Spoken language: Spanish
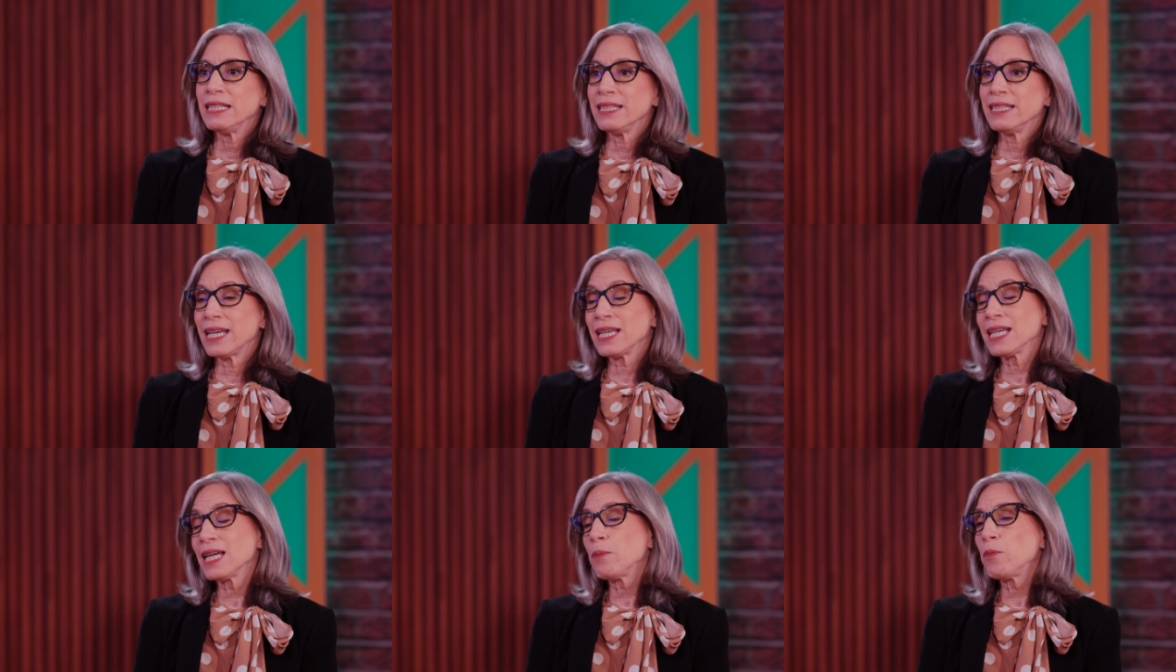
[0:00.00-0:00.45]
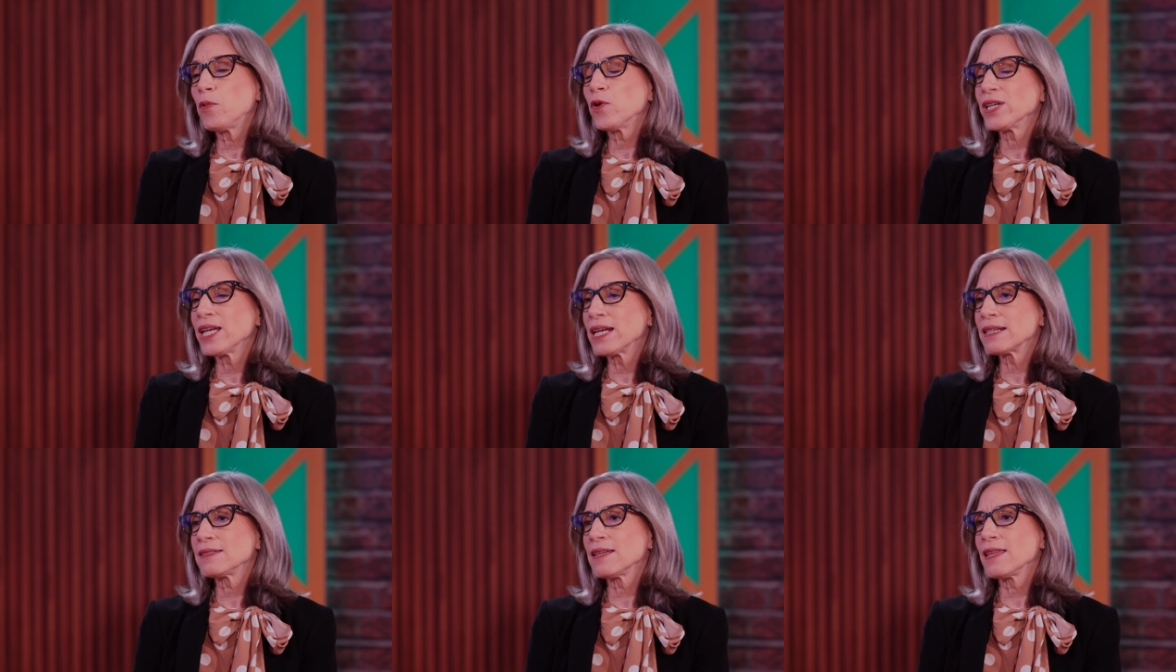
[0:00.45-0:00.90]
y hay que
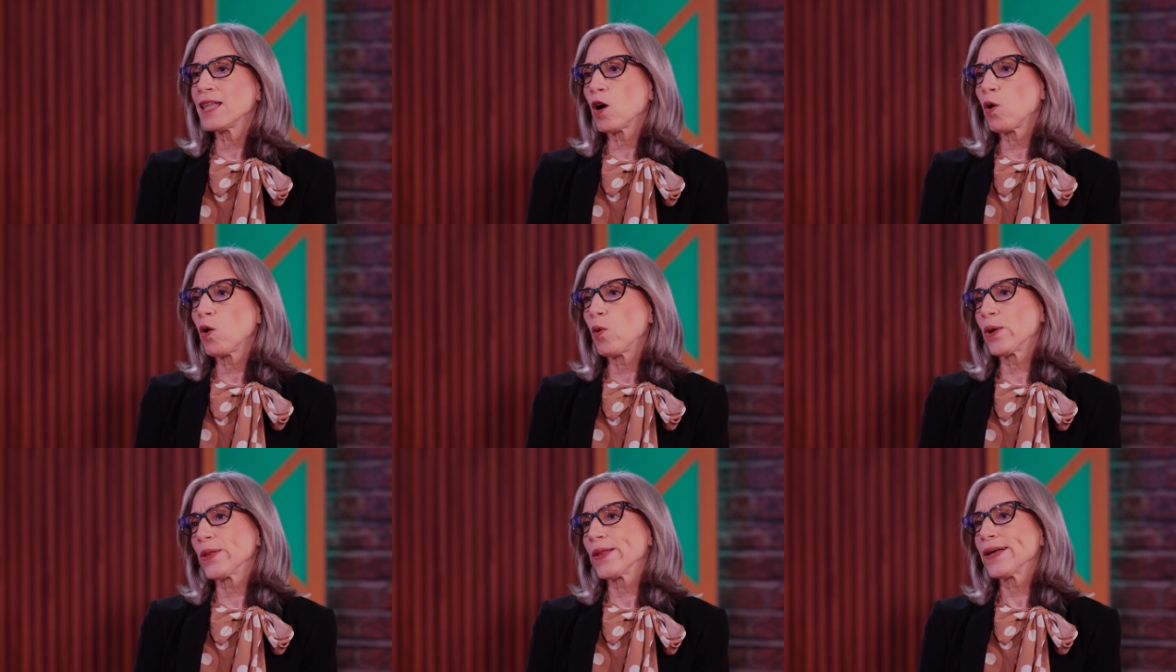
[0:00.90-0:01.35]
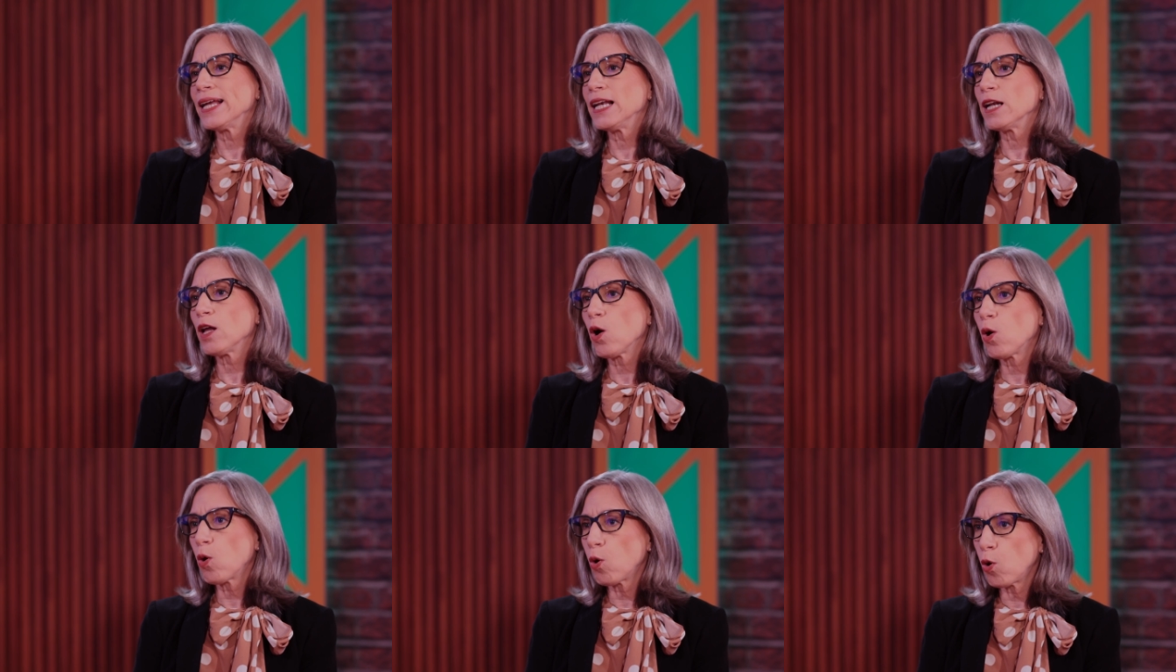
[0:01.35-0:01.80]
ponerse de acuerdo en
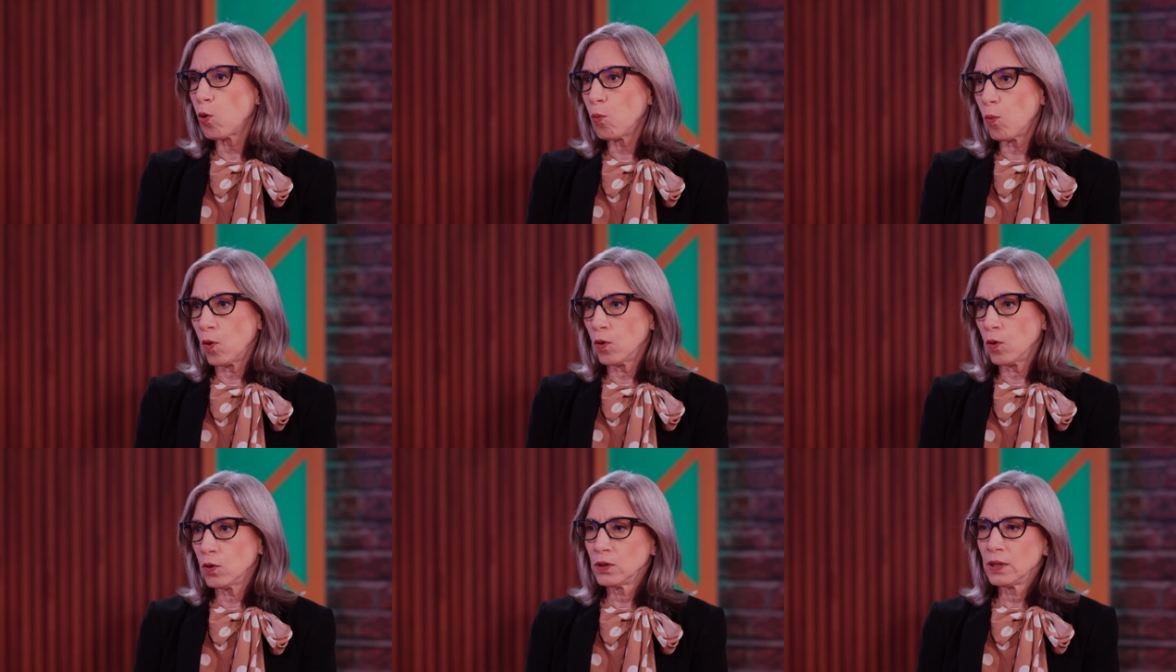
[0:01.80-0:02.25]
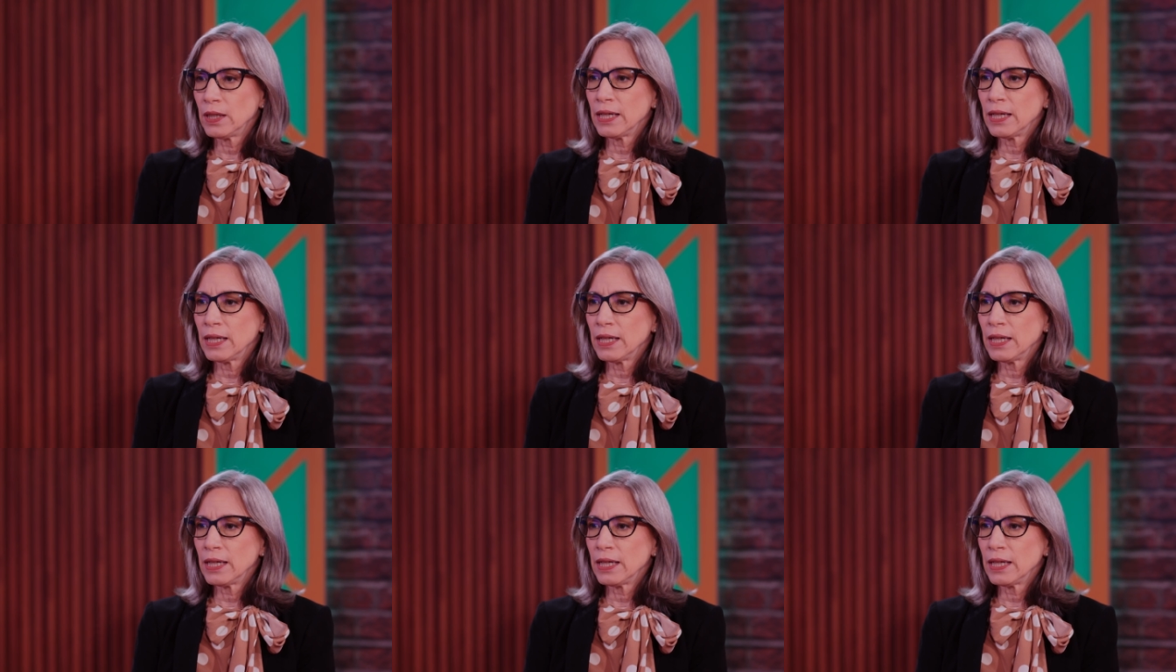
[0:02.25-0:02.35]
el cómo.